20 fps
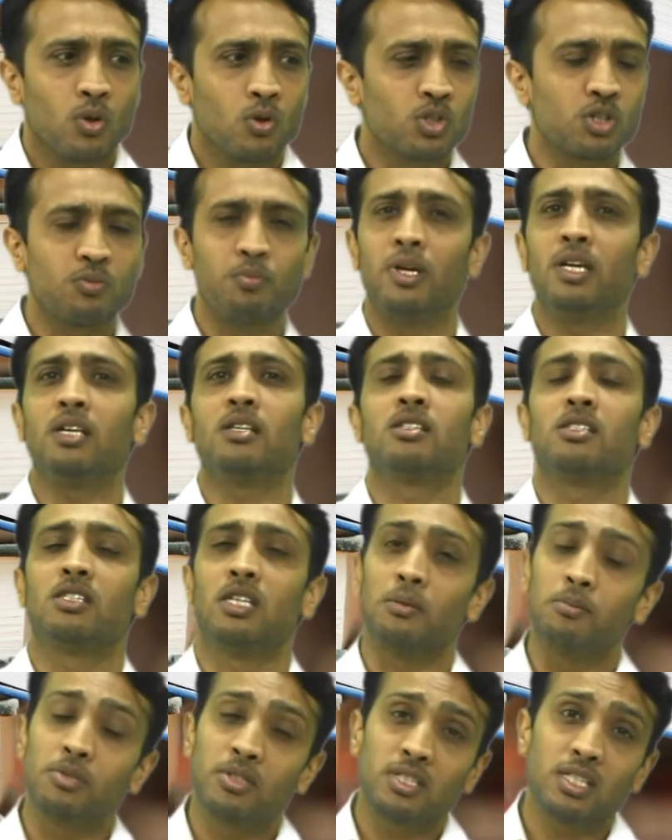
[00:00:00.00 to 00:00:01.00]
उसमें
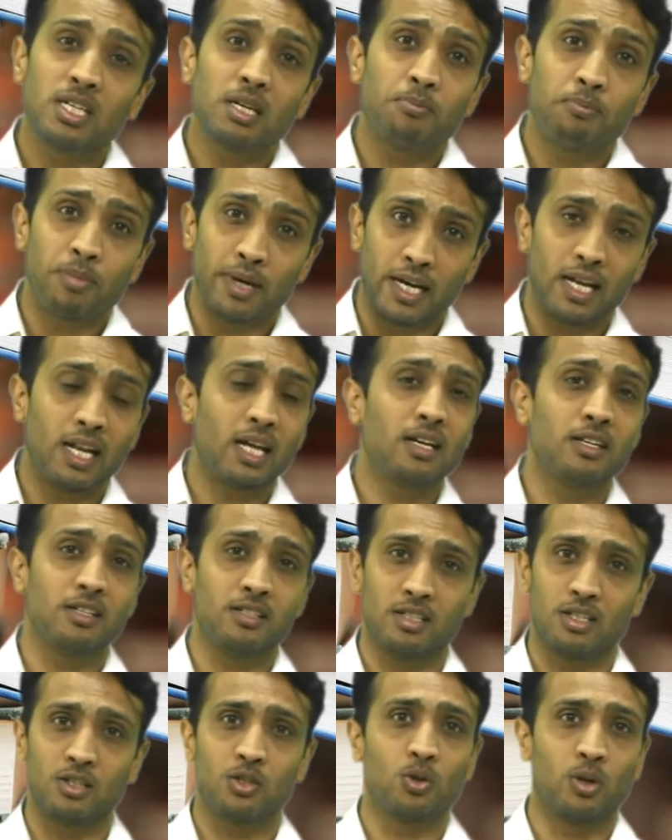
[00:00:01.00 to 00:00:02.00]
सबसे पहला
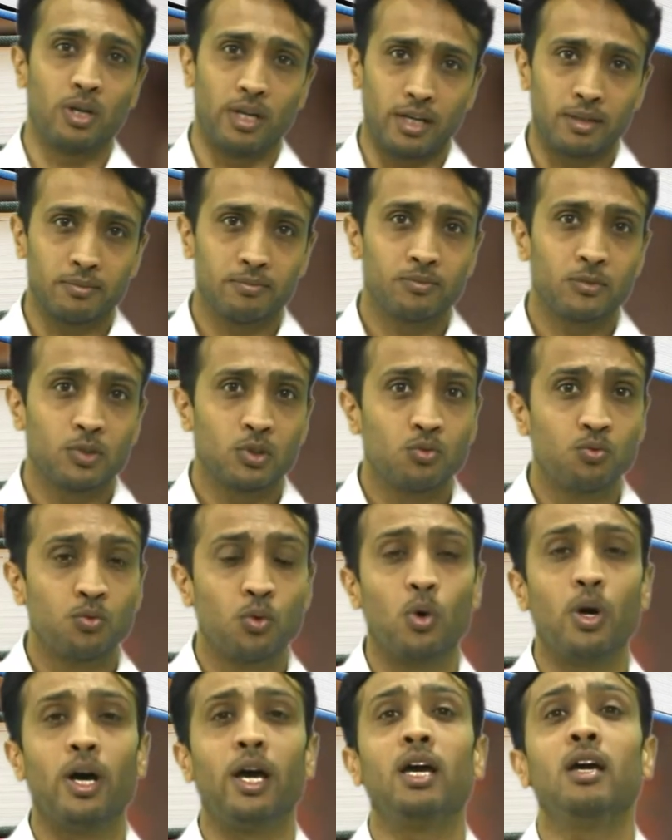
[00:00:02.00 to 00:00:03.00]
रीज़न जो है
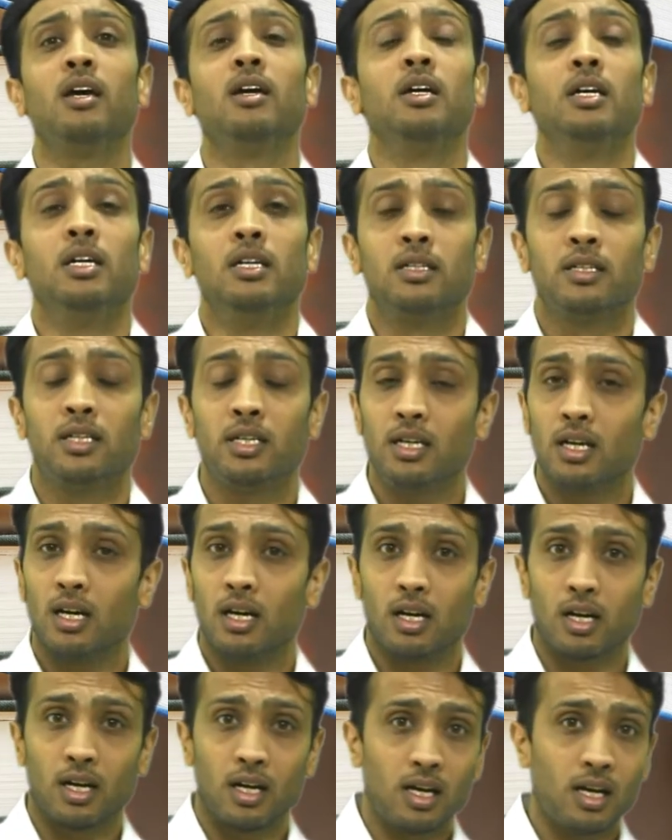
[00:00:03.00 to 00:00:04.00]
वो है कि
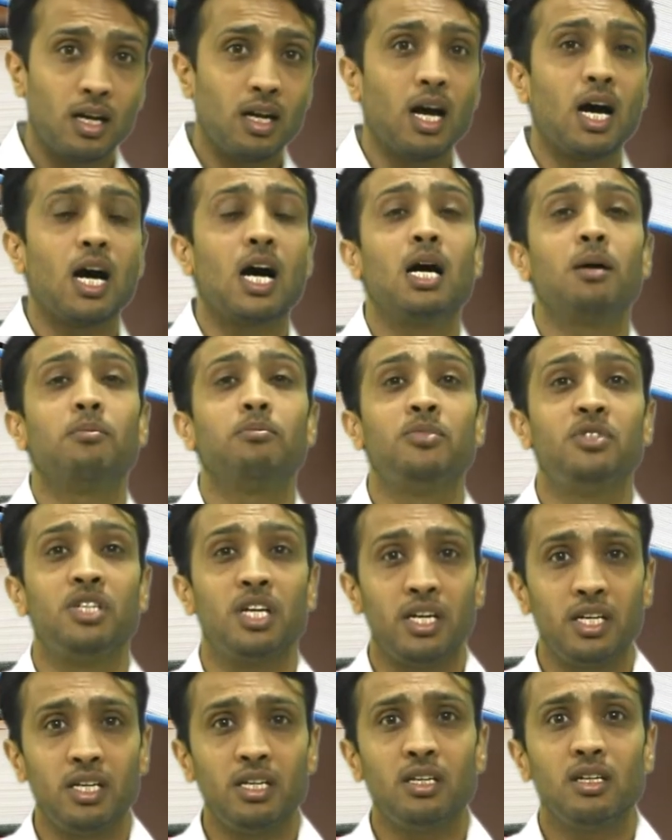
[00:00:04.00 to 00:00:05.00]
अगर आप
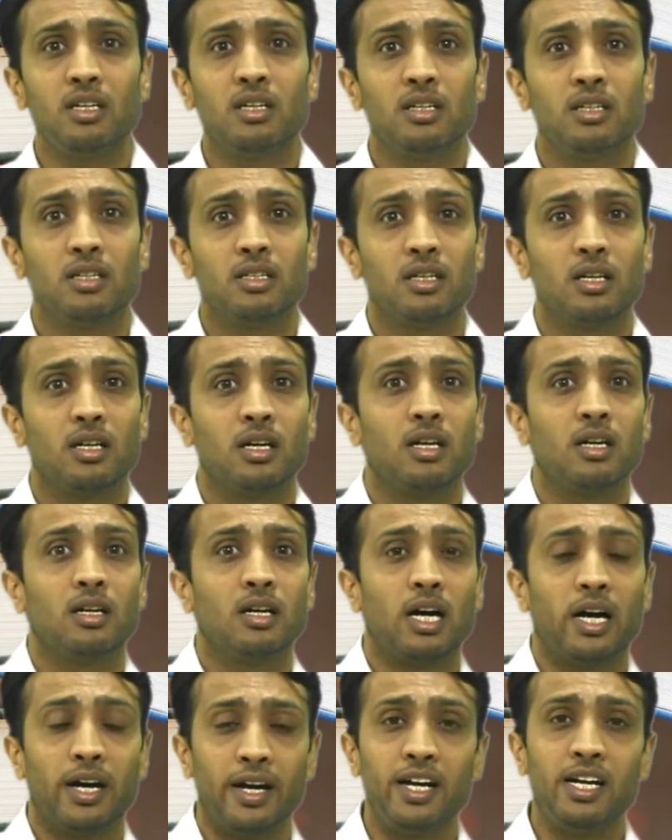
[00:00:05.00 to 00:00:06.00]
जेई
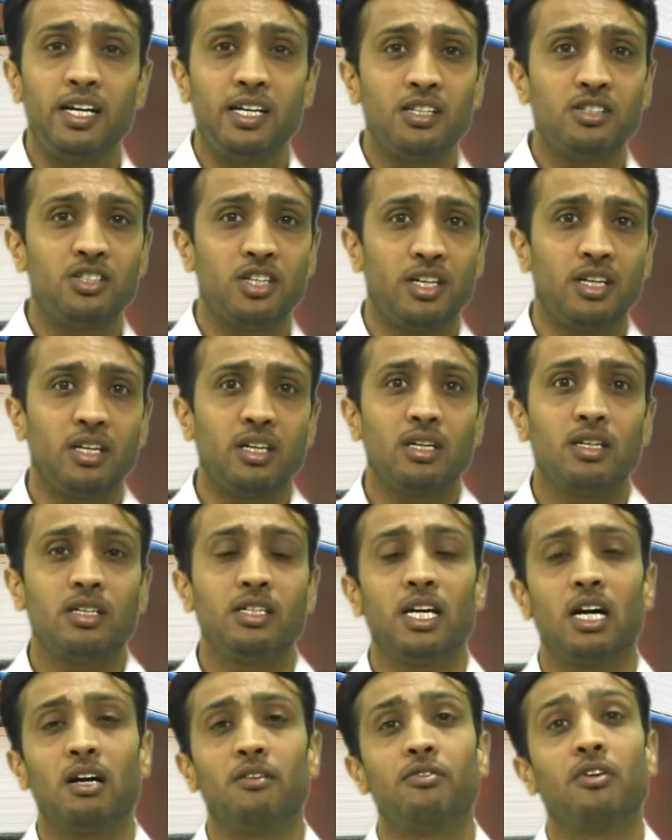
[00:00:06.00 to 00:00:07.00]
आई जेई
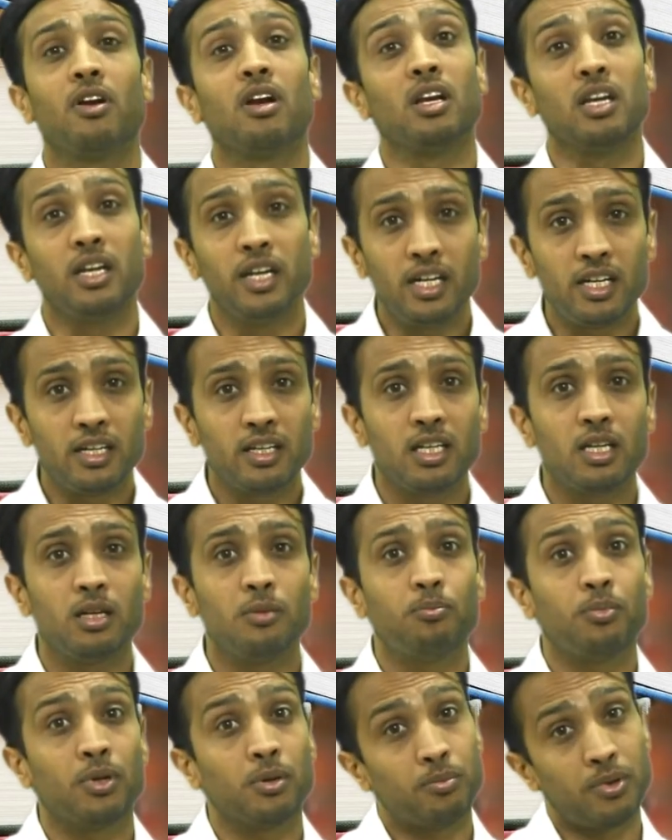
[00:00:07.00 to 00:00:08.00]
या फिर नीट की
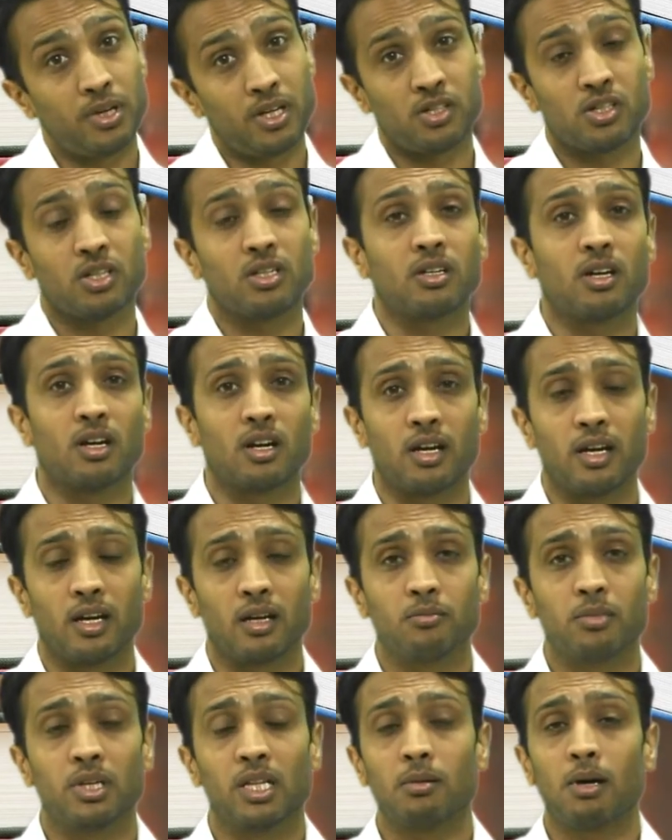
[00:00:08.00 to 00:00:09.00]
प्रिपरेशन कर रहे हैं
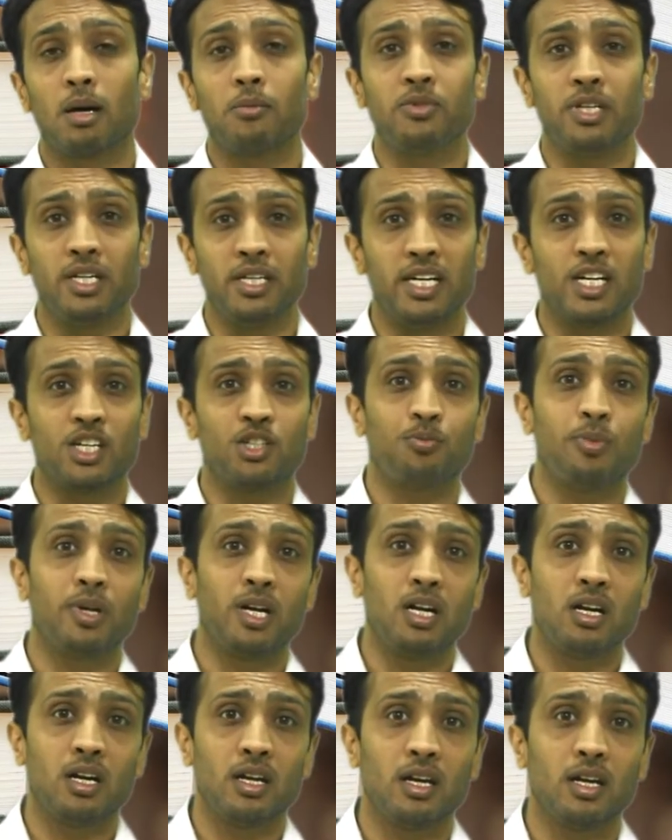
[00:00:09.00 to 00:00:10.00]
मतलब आप जेई
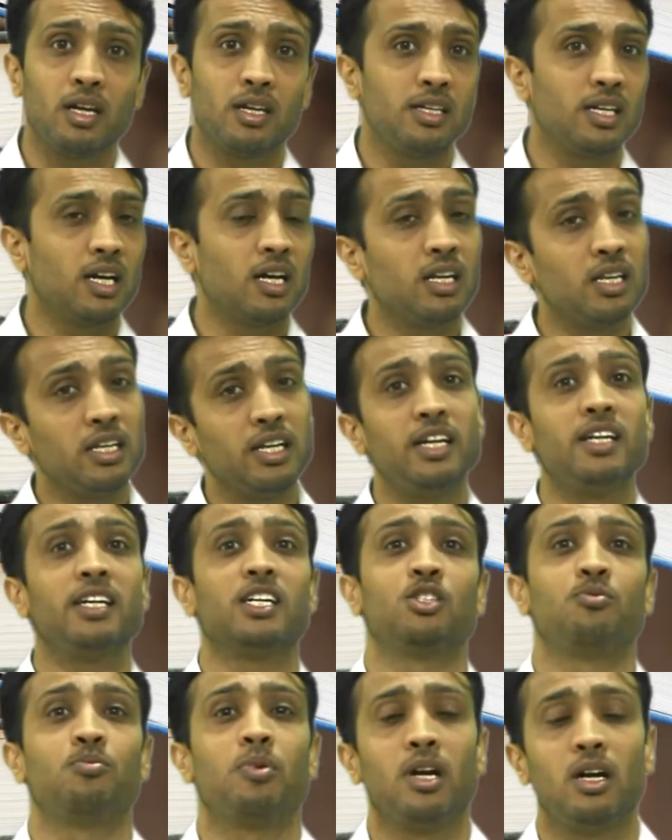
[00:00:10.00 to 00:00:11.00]
एस्पिरेंट हैं या नीट
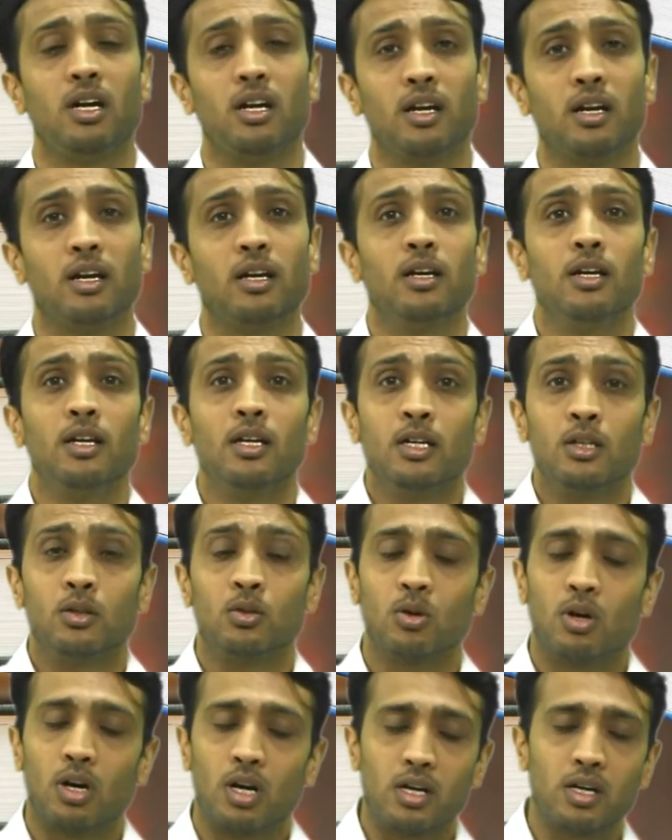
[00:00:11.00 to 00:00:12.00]
एस्पिरेंट हैं
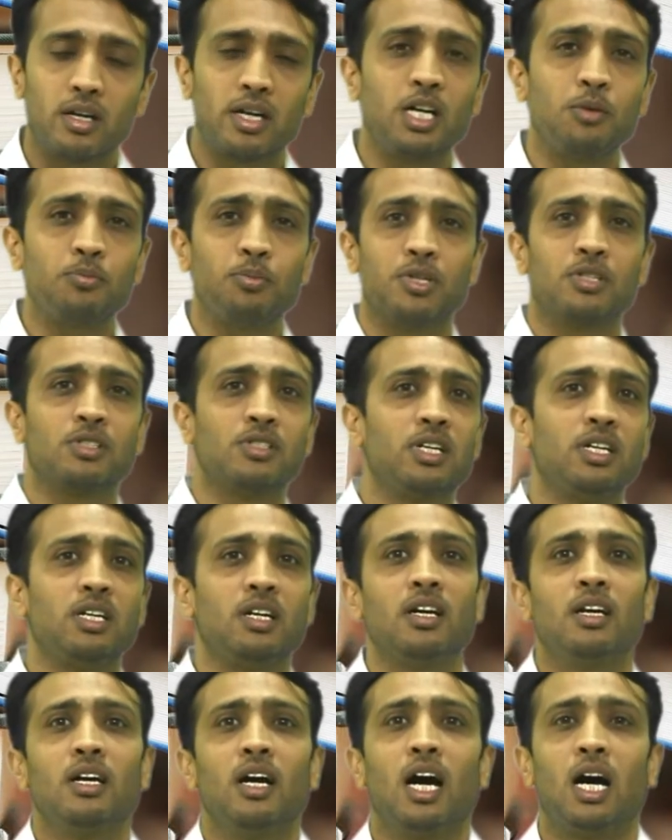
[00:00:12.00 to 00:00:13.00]
तो 100 परसेंट
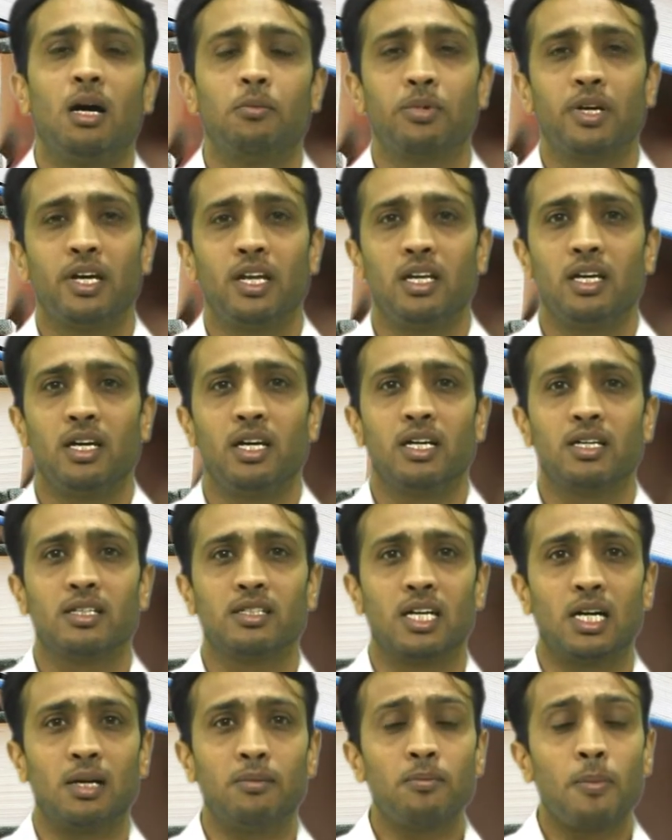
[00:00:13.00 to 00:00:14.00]
आपके लिए
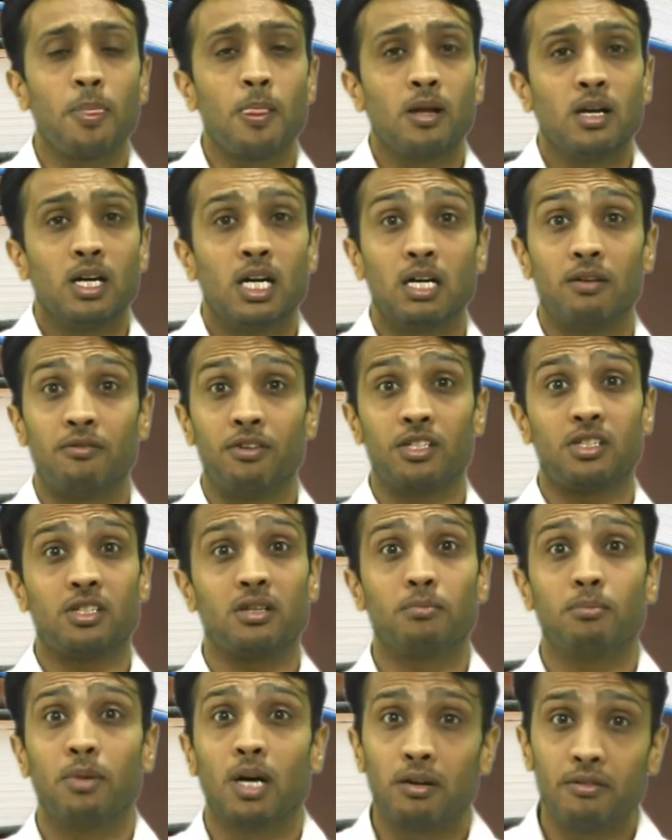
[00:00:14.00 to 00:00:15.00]
एग्ज़ाम अवश्य
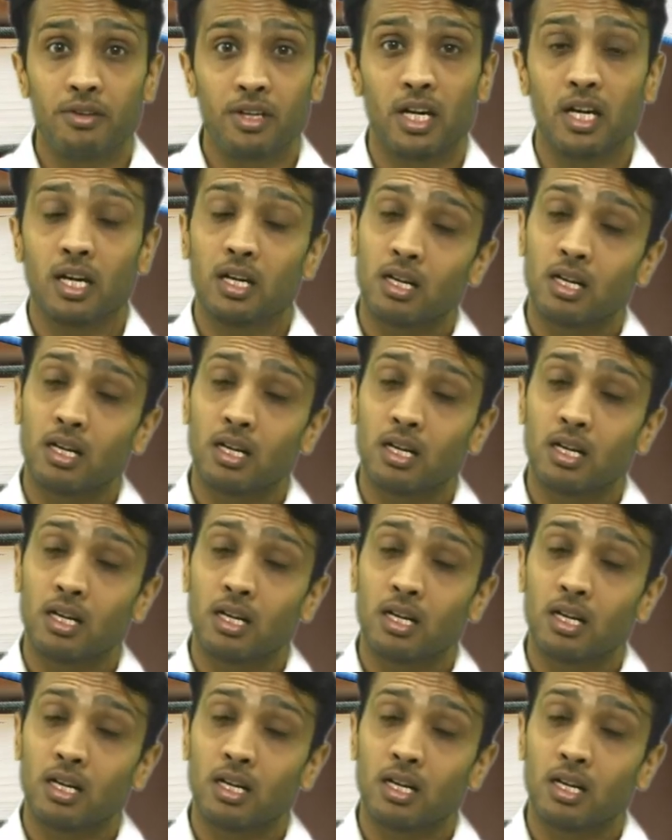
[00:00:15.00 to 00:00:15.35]
है